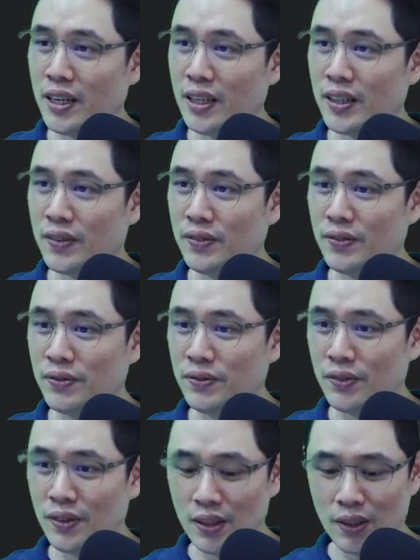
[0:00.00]
นะครับ
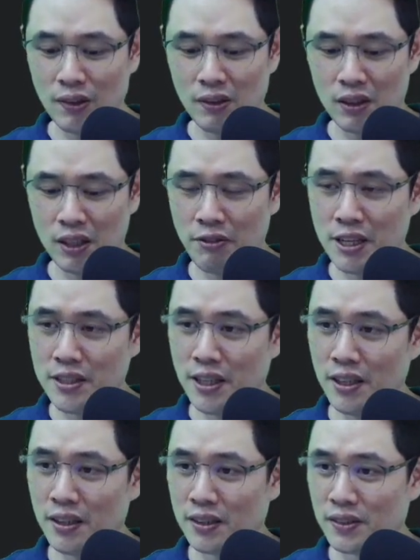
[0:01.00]
กด refresh ที
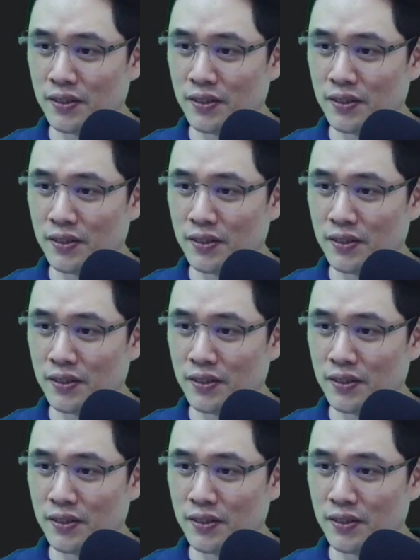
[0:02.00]
หนึ่ง